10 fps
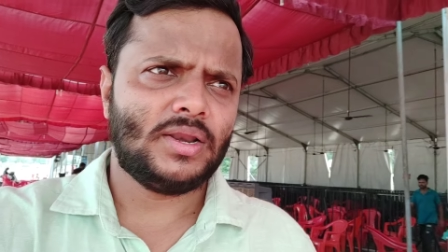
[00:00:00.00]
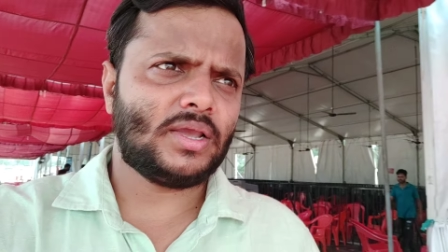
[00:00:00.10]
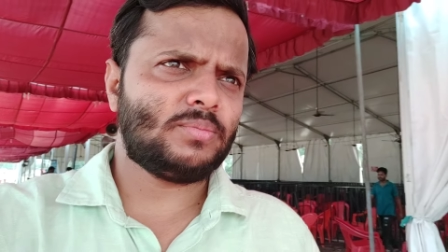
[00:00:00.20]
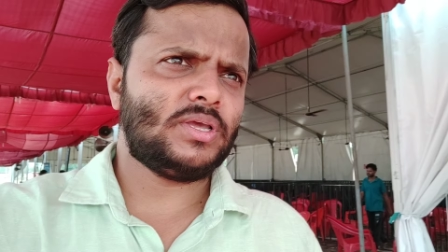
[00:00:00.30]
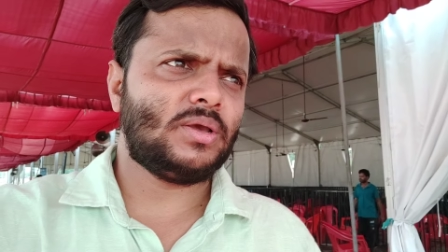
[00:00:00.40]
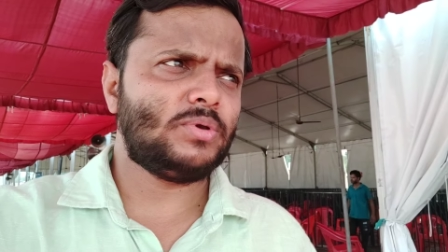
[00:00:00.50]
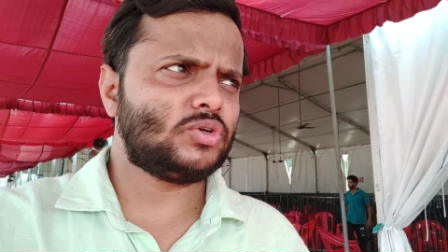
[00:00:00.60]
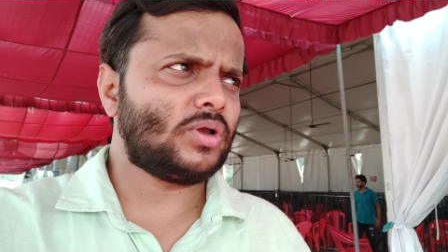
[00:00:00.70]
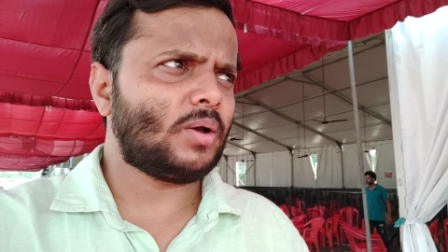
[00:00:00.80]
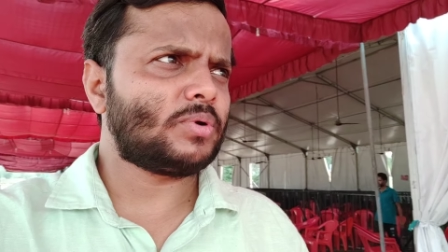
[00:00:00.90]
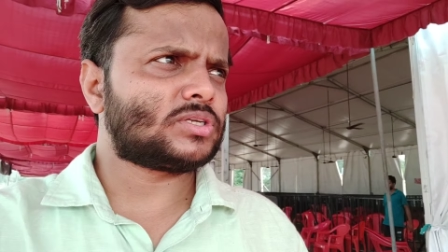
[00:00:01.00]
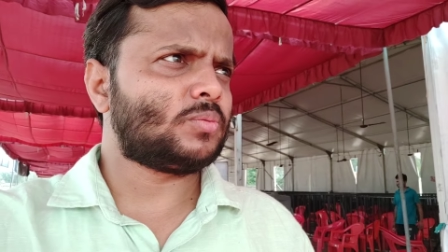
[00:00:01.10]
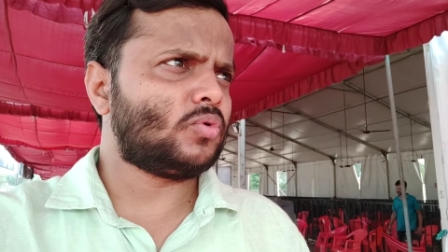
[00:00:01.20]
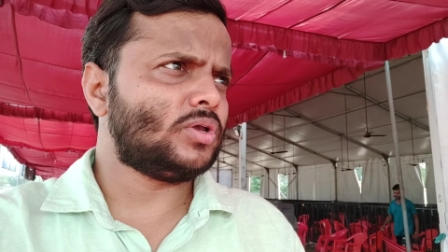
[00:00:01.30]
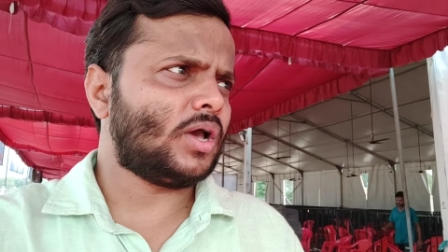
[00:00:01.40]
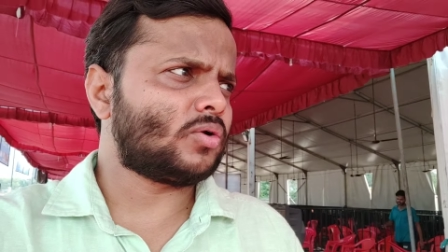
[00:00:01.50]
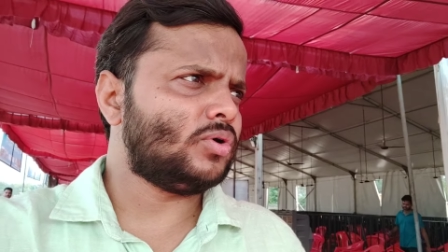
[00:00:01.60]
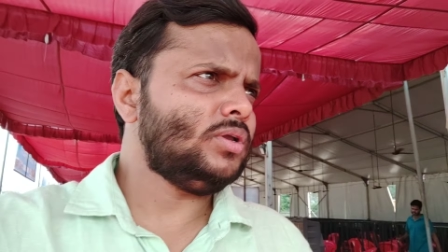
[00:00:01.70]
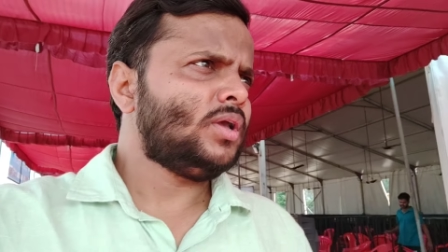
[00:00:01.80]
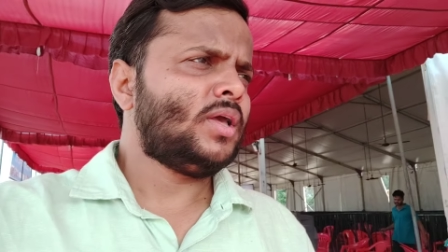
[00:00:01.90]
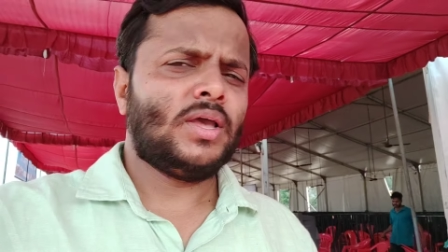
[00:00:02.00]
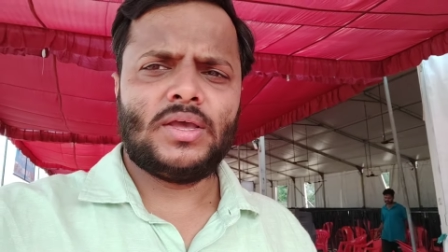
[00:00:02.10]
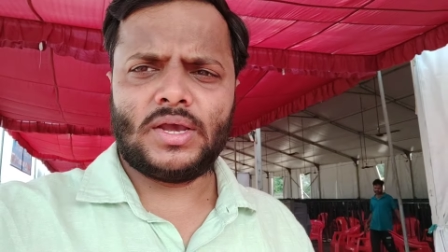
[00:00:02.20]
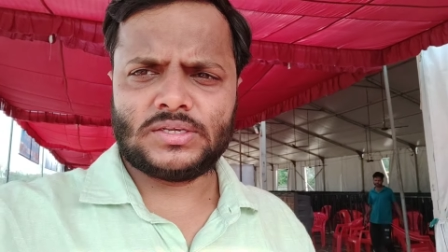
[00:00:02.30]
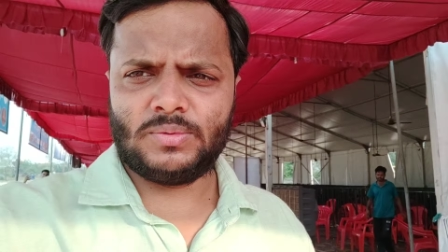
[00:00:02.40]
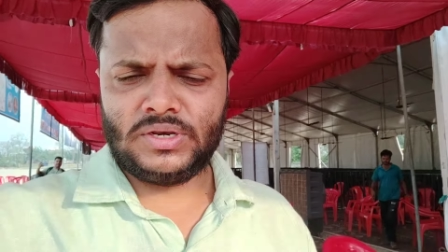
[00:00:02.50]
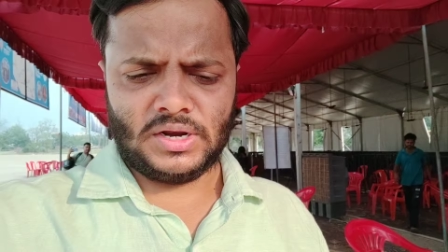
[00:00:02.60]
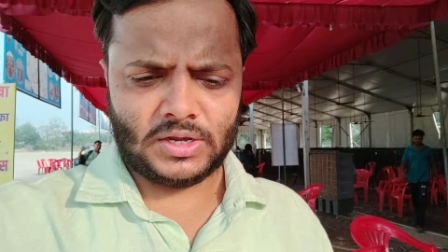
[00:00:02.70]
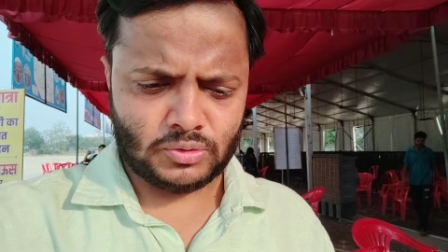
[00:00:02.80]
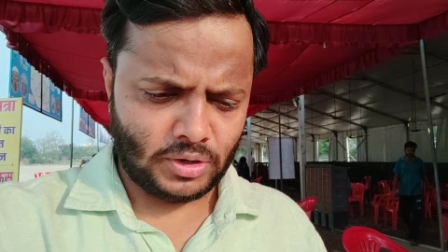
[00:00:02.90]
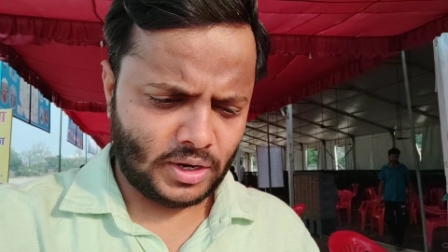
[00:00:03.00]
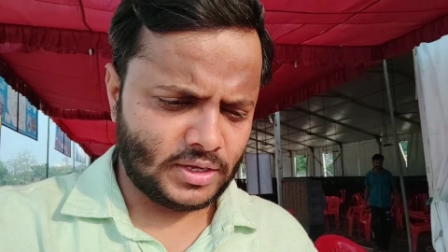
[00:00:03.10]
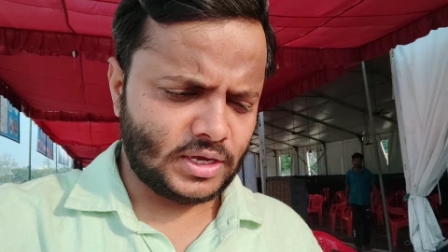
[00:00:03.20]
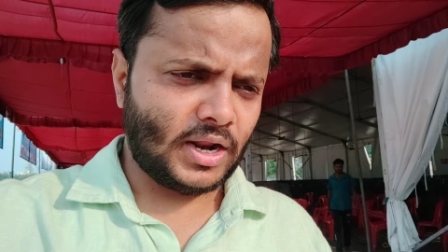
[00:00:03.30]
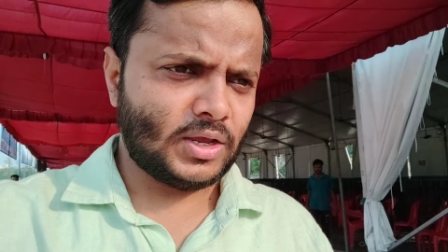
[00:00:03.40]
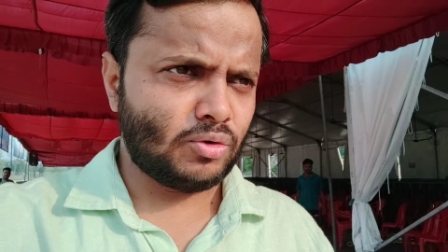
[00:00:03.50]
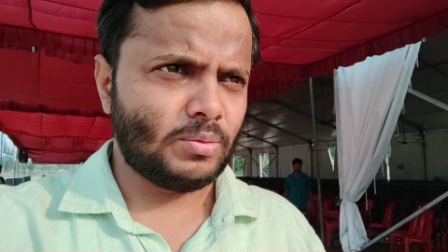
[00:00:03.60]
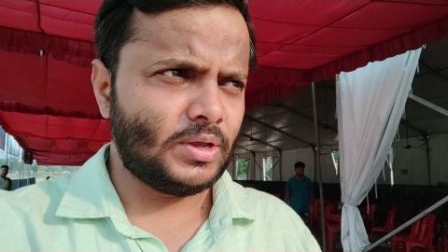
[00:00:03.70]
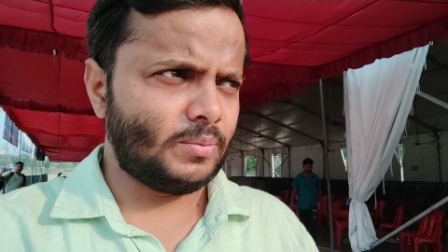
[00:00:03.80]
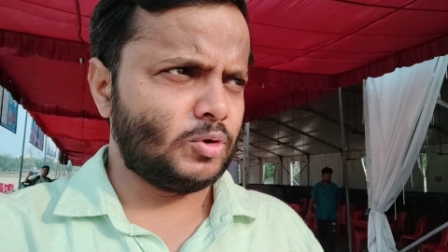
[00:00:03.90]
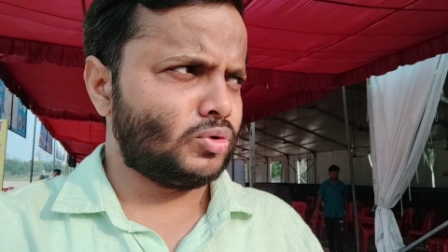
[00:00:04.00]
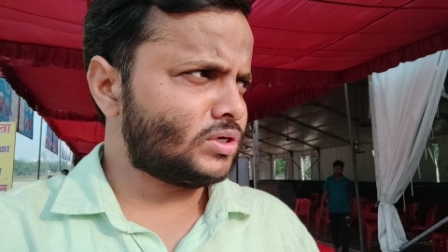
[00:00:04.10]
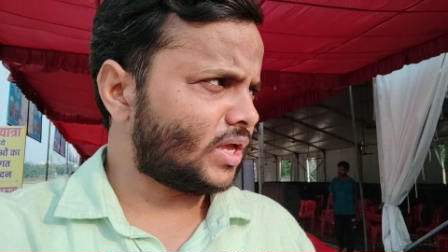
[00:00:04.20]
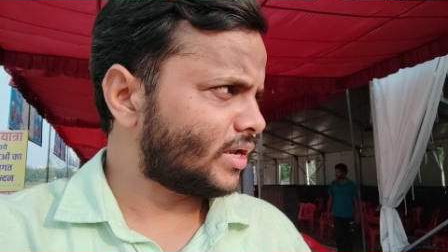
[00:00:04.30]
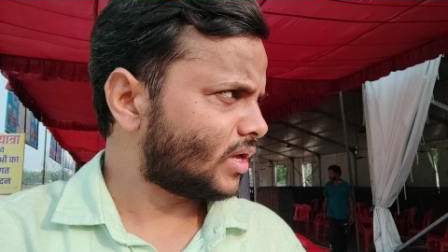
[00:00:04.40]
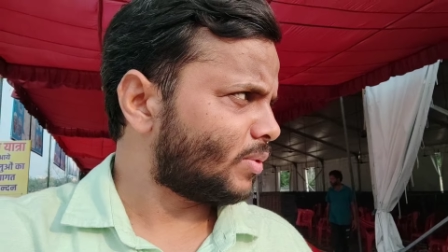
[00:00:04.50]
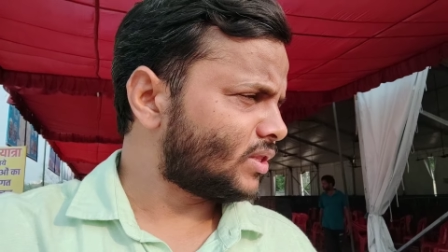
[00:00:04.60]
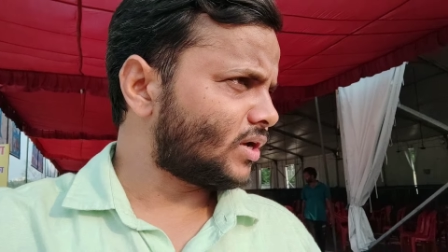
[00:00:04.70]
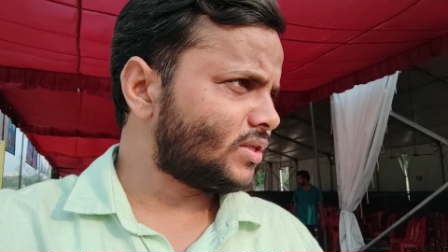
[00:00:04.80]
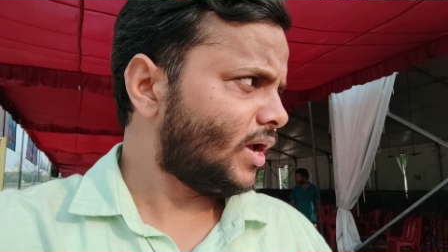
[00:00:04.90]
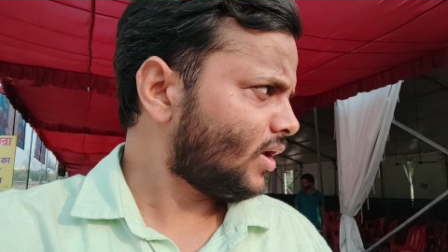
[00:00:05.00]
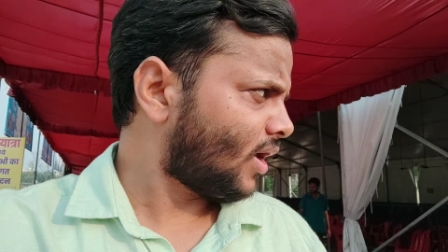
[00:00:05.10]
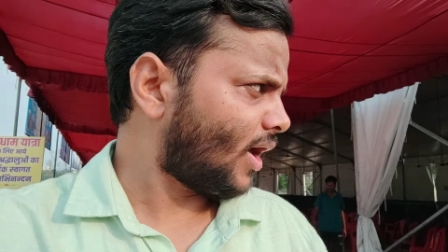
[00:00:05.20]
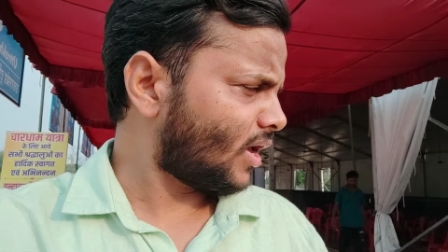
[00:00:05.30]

लेकिन भाई अभी जो यहाँ पर सब कोई हर कोई यहाँ से भाई निराश होकर के ही जा रहा है क्योंकि भाई अभी उन्नीस तारीख तक बंद कर दिया है